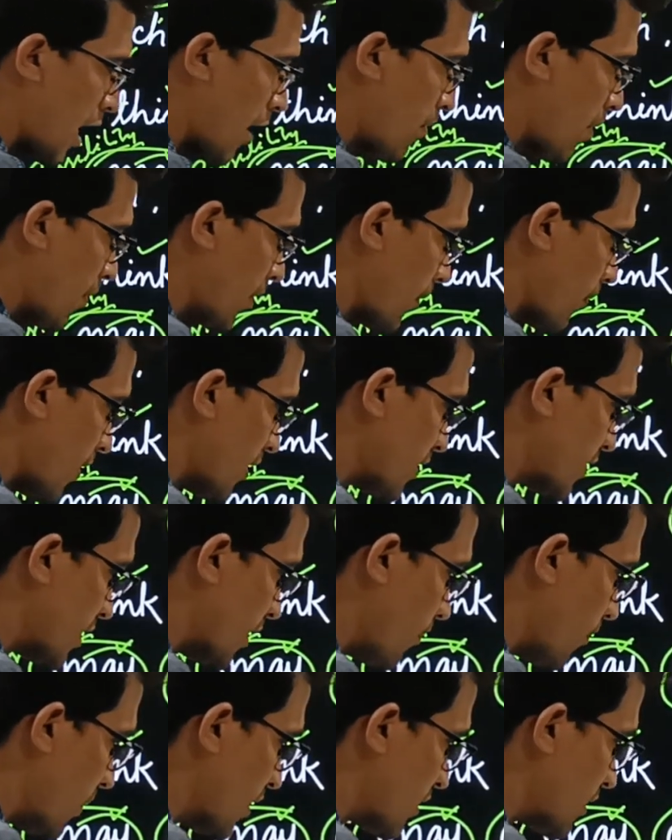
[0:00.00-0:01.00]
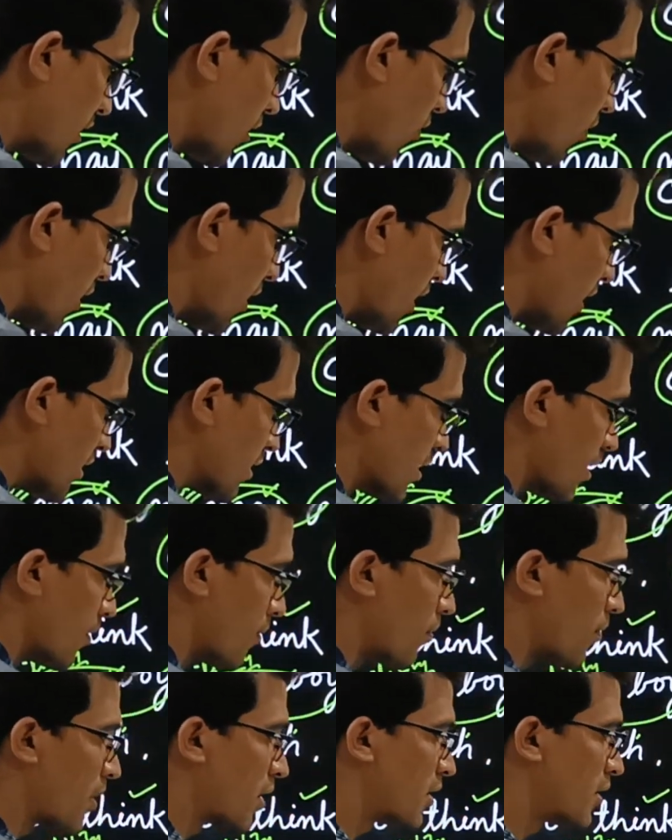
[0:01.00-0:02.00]
अब आपके पास सम बचता है और ईज
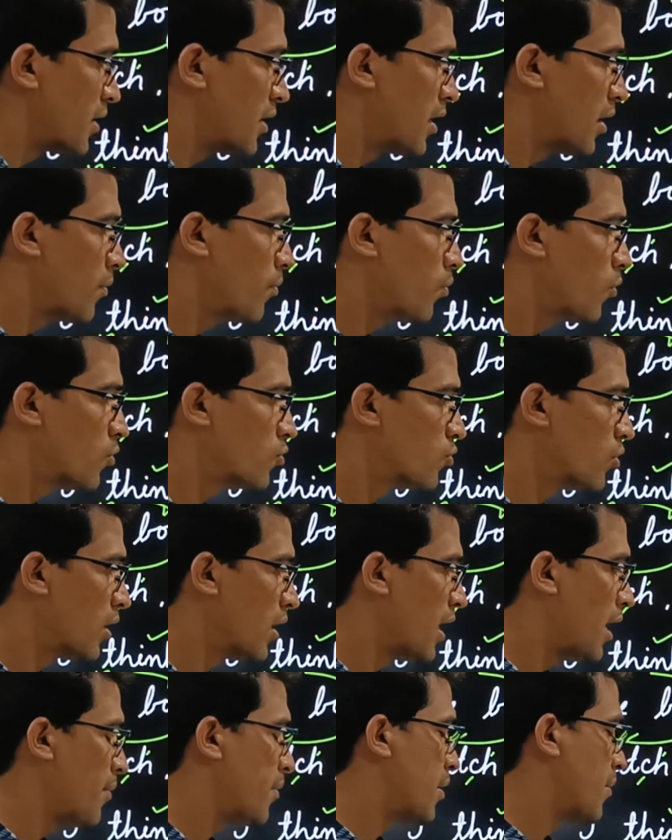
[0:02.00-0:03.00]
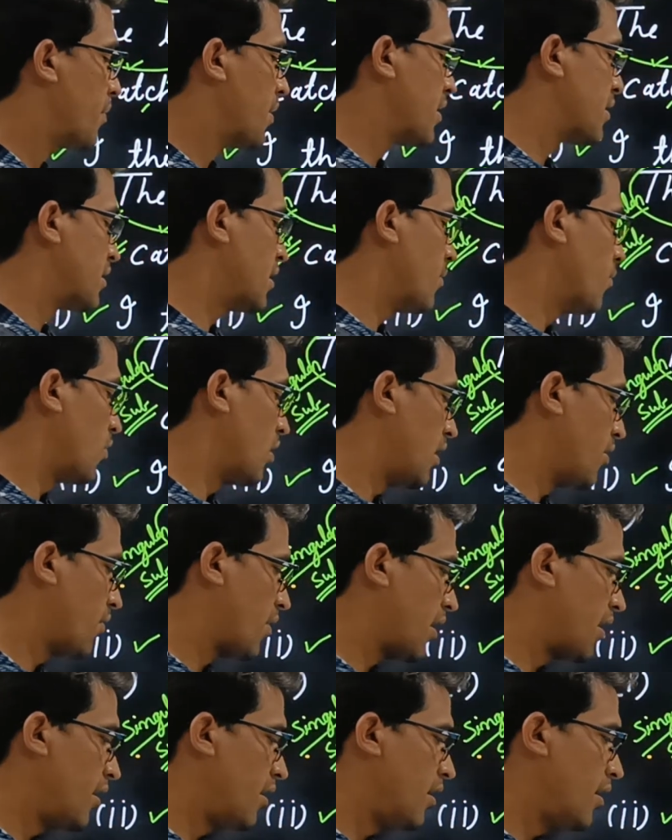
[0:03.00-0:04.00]
प्रत्येक बुक जो है लाइब्रेरी में कैसी
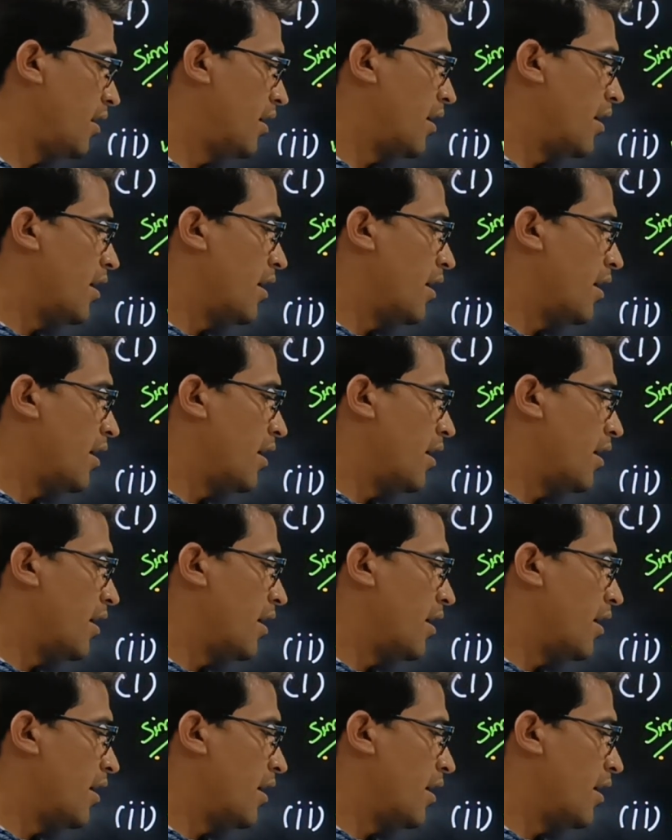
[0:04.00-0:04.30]
मूल्यवान है